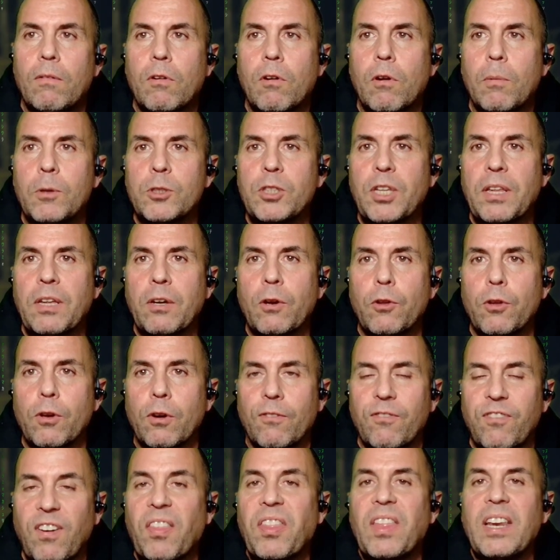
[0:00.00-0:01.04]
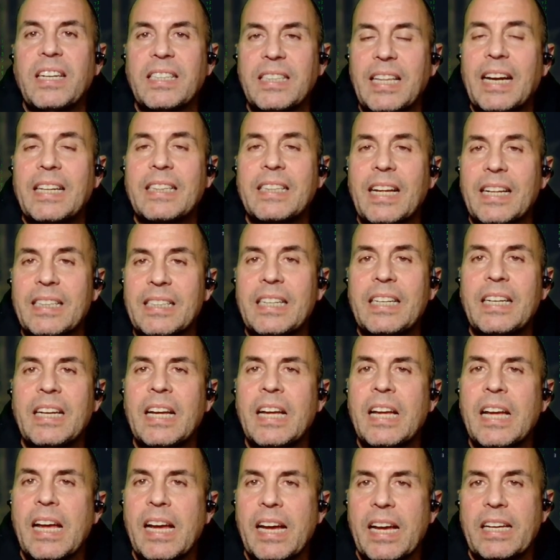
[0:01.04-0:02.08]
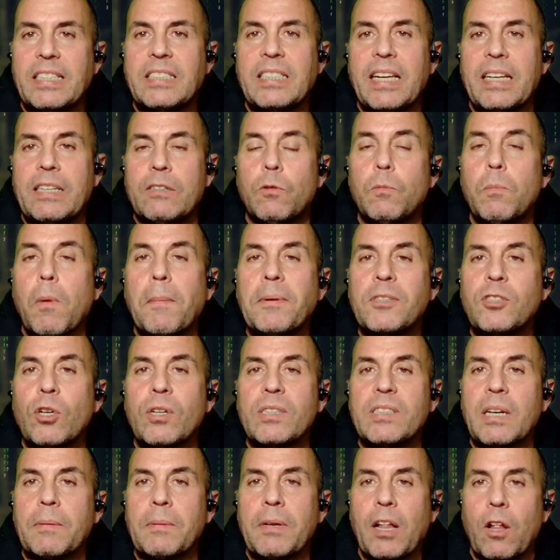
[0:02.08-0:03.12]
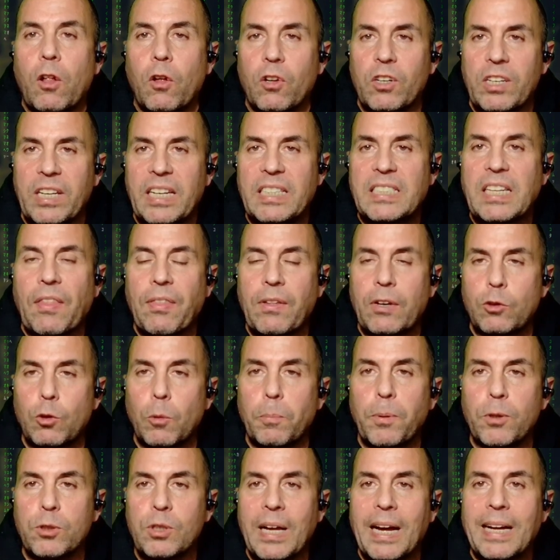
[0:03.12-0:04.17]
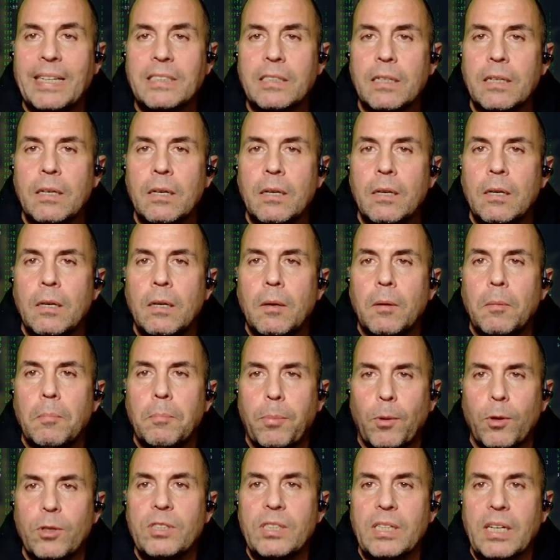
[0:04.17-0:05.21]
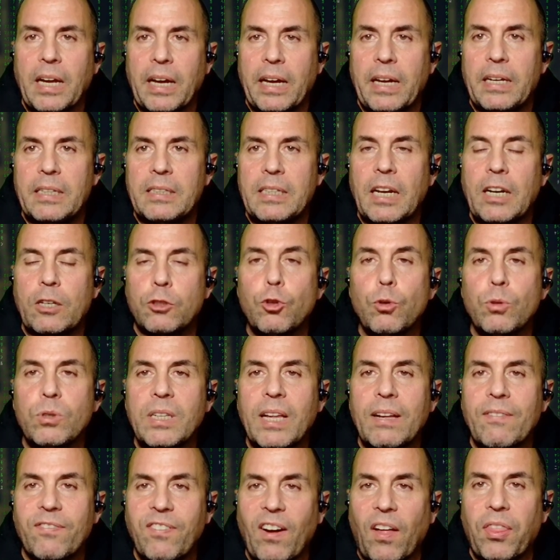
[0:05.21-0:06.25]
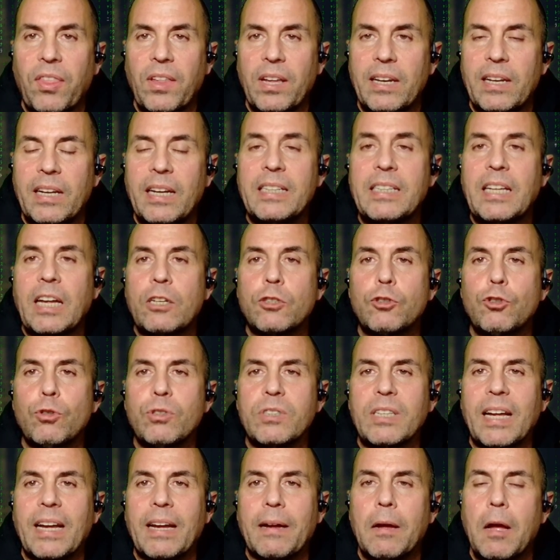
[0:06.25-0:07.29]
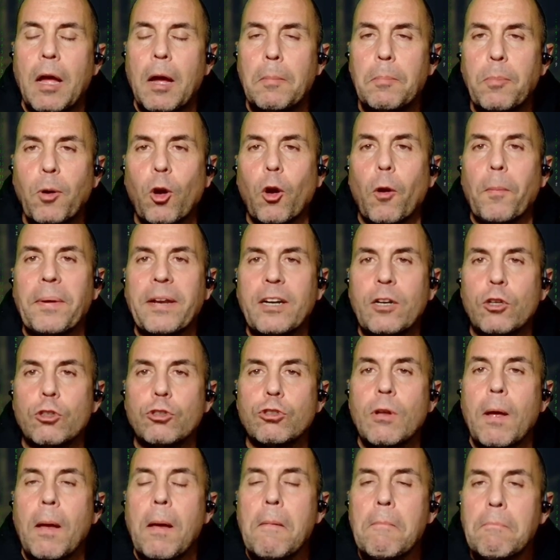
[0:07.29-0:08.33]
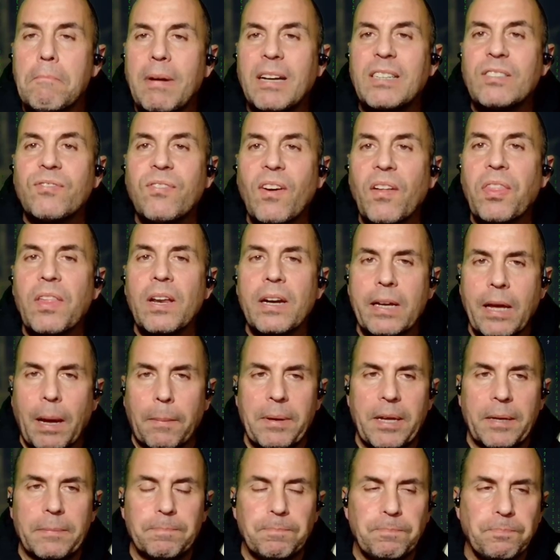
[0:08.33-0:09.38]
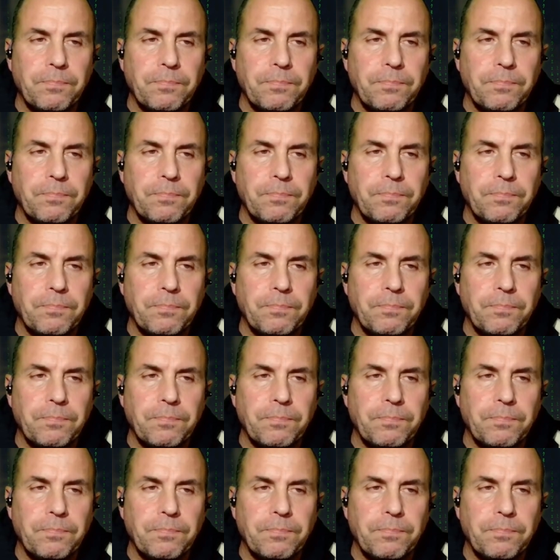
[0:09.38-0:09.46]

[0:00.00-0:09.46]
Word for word: como te digo yo, facilitarte a ti que si en un momento determinado quieres hacer tu podcast, pues que te resulte fácil y te resulte por lo menos más fácil que a mí.